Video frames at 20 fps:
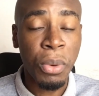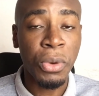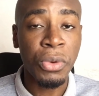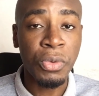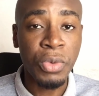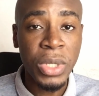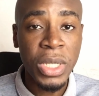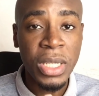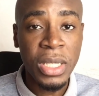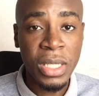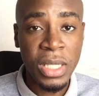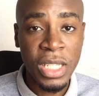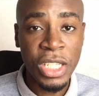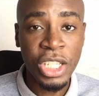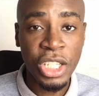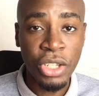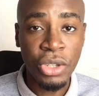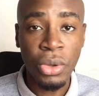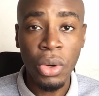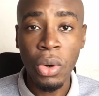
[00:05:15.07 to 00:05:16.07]
produits
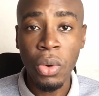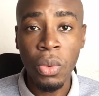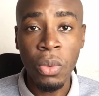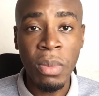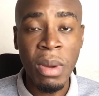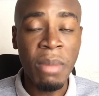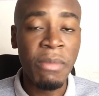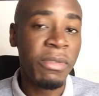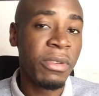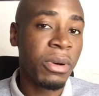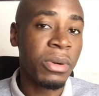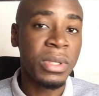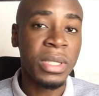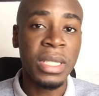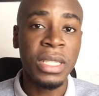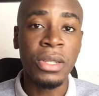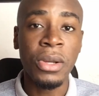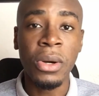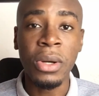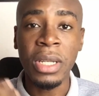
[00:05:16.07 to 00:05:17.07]
digitaux ou même faire
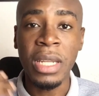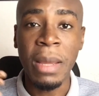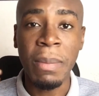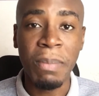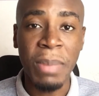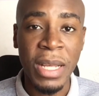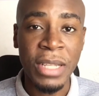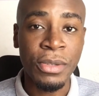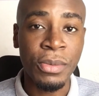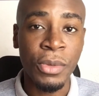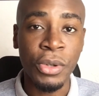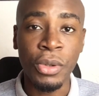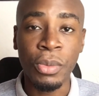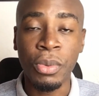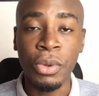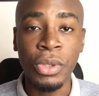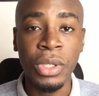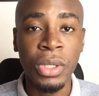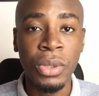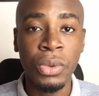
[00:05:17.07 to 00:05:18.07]
aussi donc des placements de
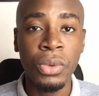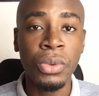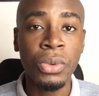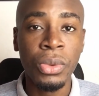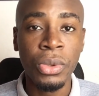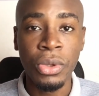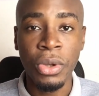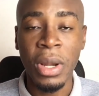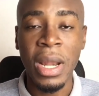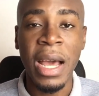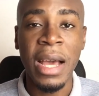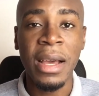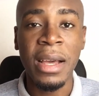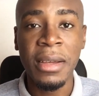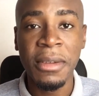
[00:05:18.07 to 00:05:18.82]
produits ou de la